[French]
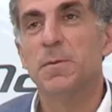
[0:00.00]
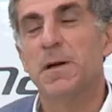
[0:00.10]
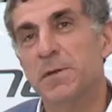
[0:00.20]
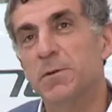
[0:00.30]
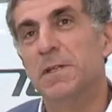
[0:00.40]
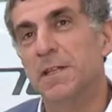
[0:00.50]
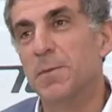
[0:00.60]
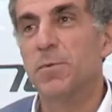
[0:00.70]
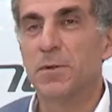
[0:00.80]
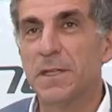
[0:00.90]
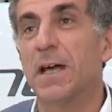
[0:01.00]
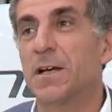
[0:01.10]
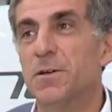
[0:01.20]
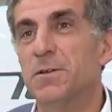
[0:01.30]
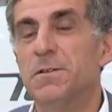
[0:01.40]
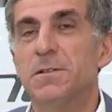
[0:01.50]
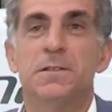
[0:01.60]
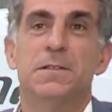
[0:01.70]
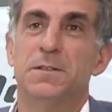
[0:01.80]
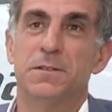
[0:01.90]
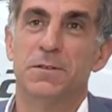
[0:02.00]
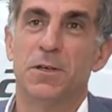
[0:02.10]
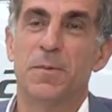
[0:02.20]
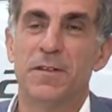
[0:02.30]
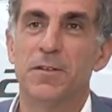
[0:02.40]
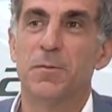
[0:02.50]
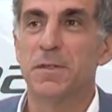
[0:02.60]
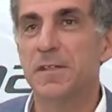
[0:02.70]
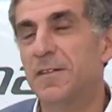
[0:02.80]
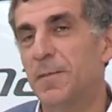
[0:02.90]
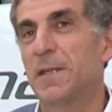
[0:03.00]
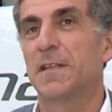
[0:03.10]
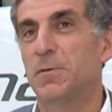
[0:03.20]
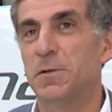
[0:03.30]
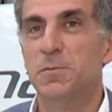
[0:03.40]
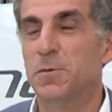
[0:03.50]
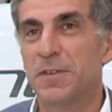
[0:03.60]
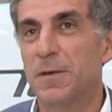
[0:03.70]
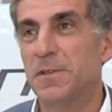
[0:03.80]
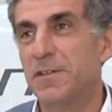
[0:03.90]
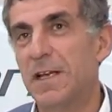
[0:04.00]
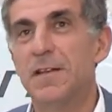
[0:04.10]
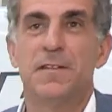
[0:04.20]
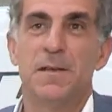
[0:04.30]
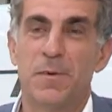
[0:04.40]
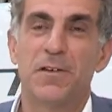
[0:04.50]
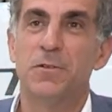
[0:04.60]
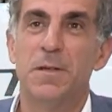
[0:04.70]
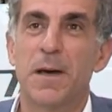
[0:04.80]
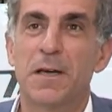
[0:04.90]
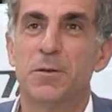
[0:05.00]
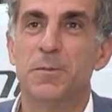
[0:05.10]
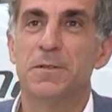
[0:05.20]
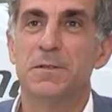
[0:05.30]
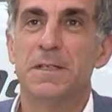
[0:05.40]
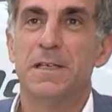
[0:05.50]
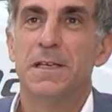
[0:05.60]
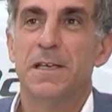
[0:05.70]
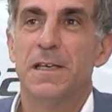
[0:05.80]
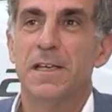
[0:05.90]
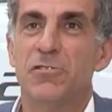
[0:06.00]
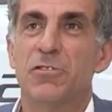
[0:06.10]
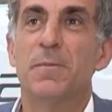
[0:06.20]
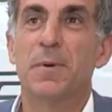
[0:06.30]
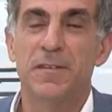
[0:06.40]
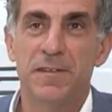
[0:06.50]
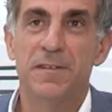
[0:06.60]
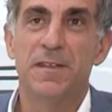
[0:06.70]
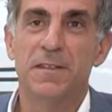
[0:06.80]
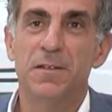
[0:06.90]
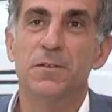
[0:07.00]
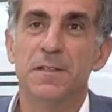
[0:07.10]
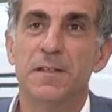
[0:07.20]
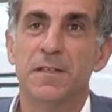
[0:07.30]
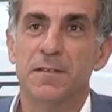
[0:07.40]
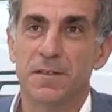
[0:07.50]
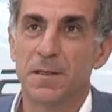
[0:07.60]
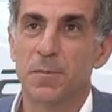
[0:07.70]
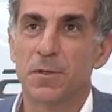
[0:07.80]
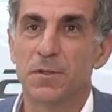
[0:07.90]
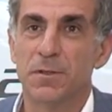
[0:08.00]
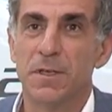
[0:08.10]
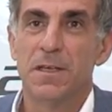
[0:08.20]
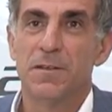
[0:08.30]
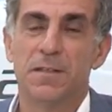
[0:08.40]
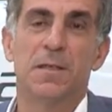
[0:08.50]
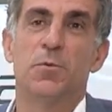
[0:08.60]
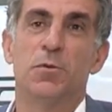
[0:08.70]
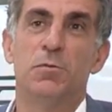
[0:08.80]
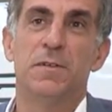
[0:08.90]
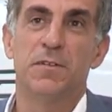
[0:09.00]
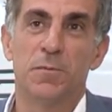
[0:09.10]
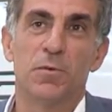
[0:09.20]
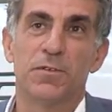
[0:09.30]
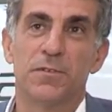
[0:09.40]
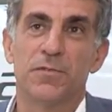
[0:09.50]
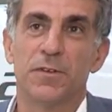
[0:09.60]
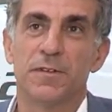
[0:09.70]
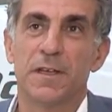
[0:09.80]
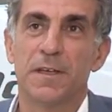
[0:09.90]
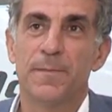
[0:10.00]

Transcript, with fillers: bah oui, on est implanté à Caen, euh, on est en Basse-Normandie, c'est pas très loin du Mont-Saint-Michel, c'est les plages de débarquement. Et les gens apprécient cette identité, c'est important. C'est un produit 100% français